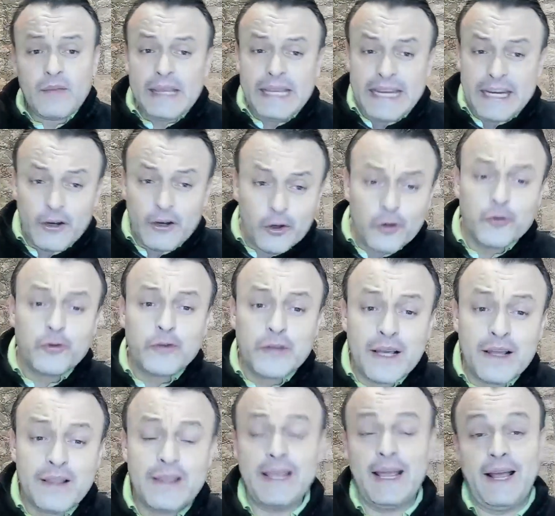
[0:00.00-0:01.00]
y no
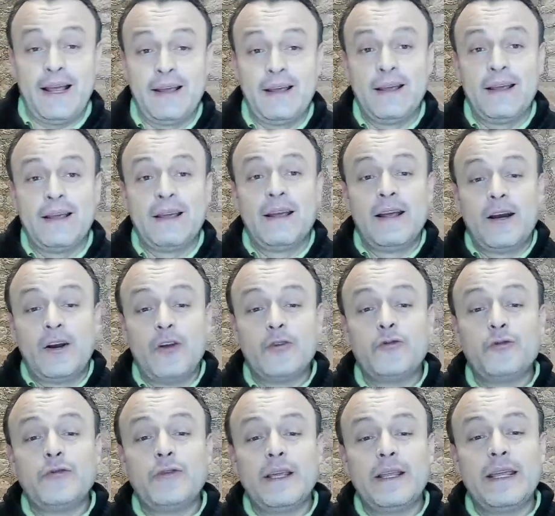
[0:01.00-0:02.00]
sucedía, no
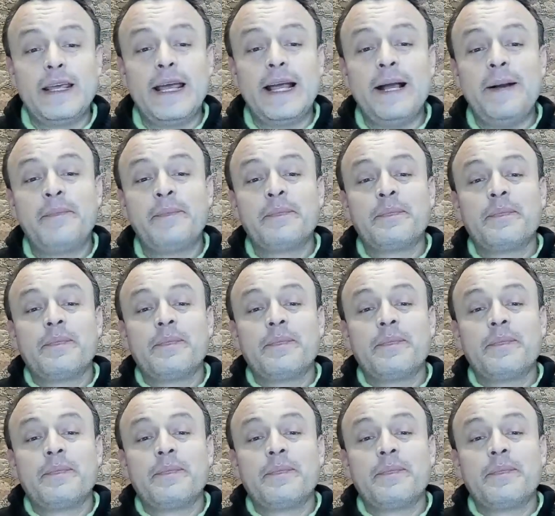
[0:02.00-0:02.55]
sucedía